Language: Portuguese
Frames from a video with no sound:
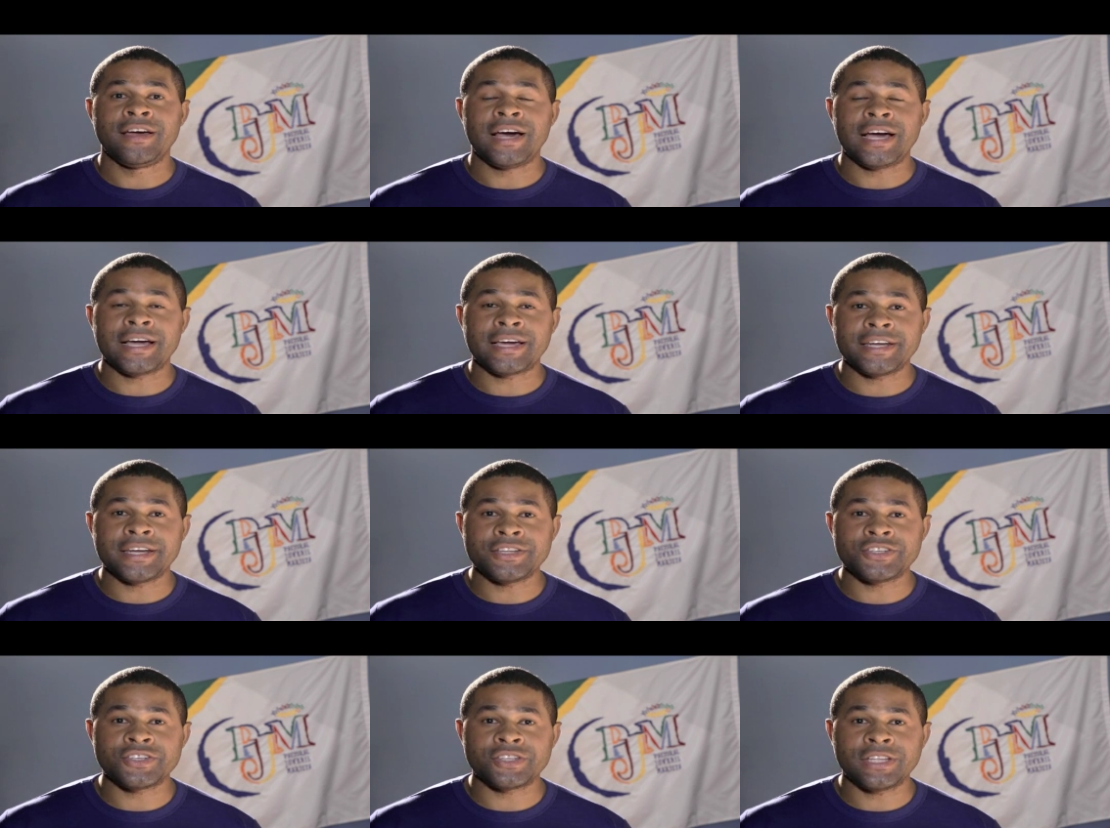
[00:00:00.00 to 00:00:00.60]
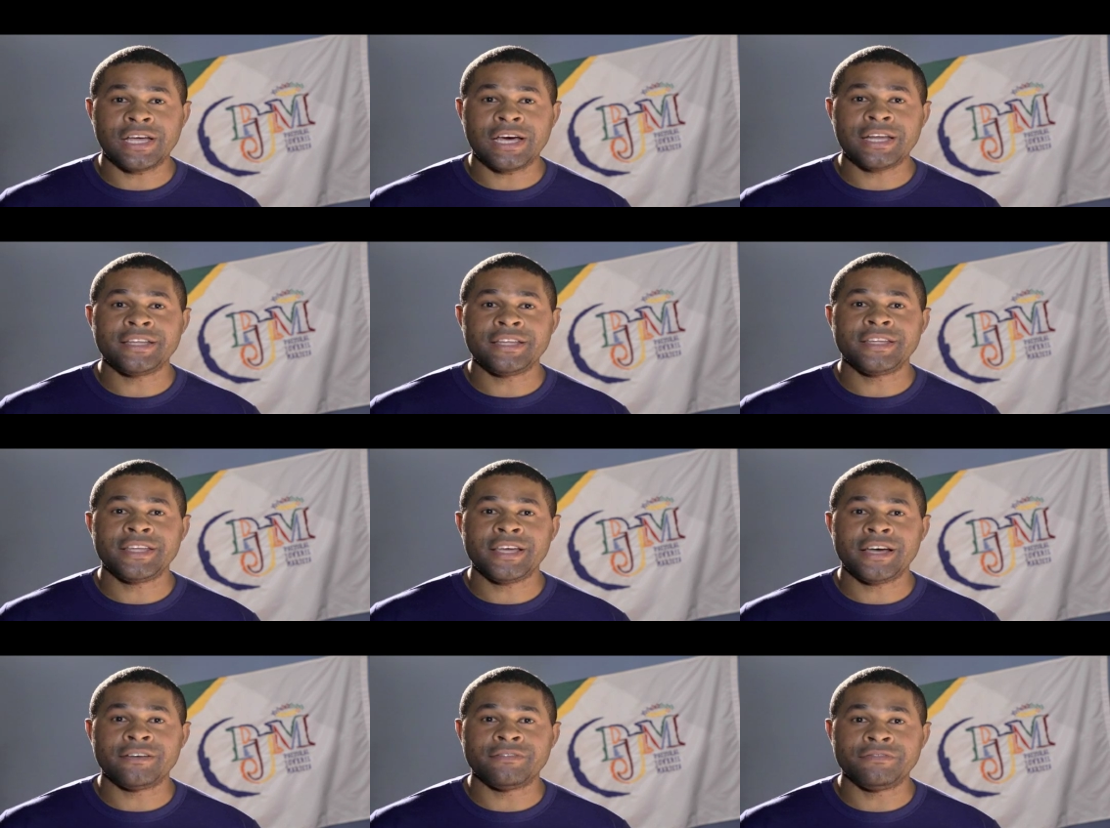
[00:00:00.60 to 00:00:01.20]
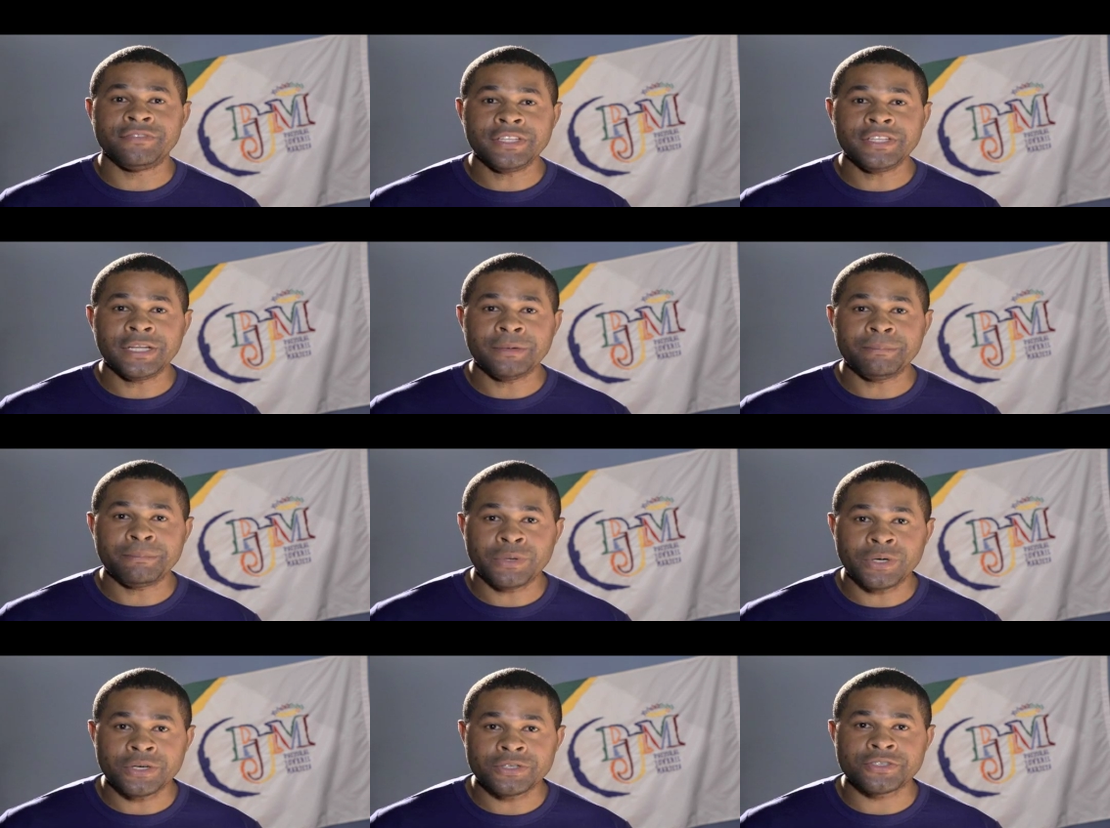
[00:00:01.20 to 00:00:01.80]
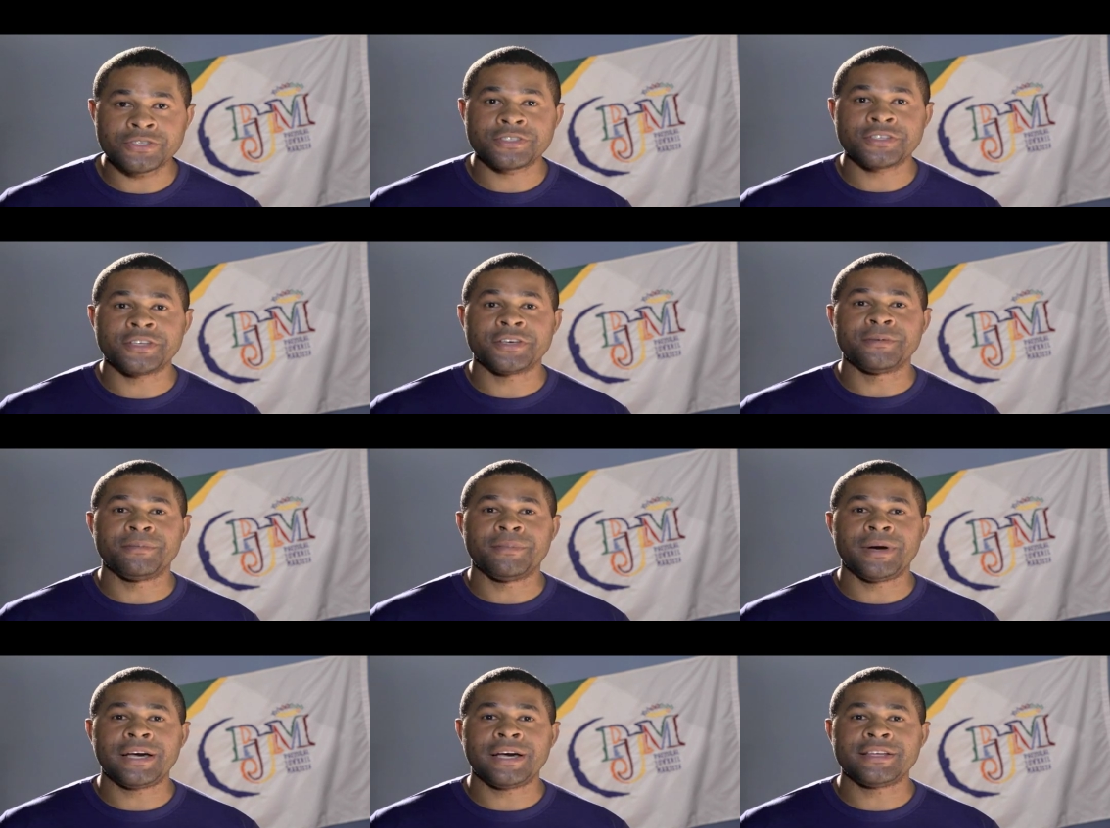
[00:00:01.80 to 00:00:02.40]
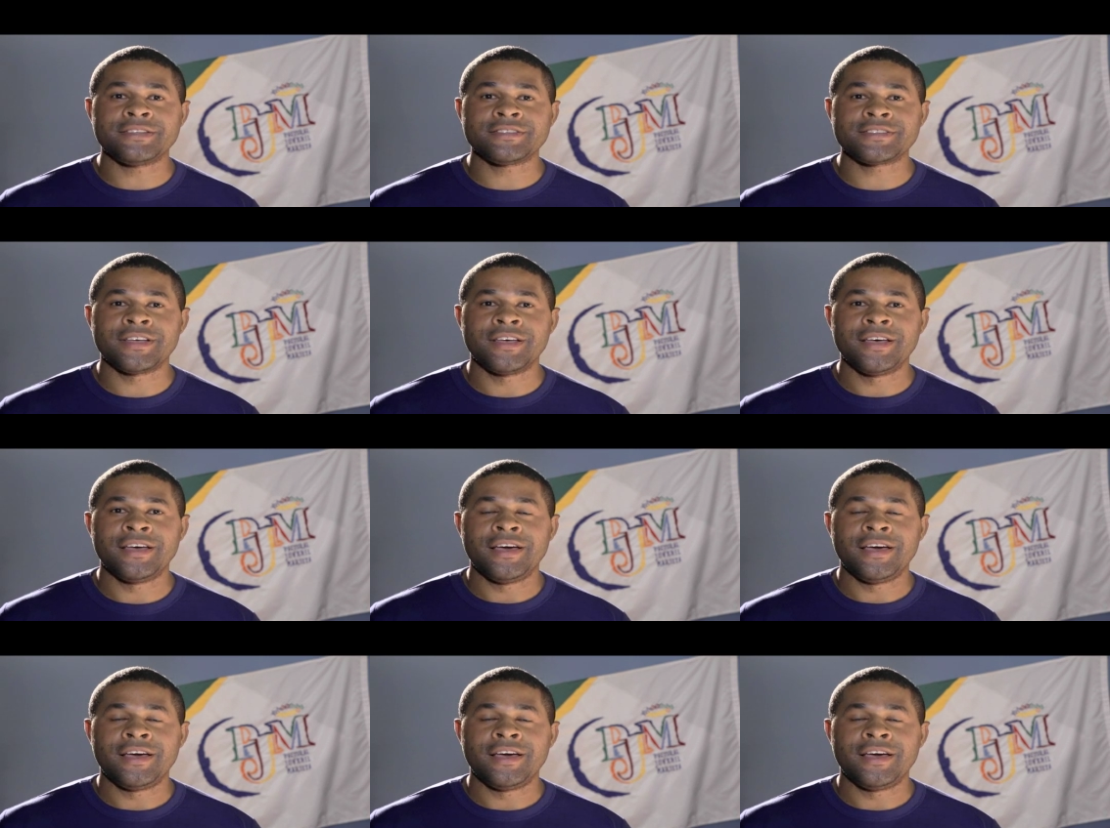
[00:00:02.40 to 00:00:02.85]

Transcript: acreditarem que a vida pode ser mais,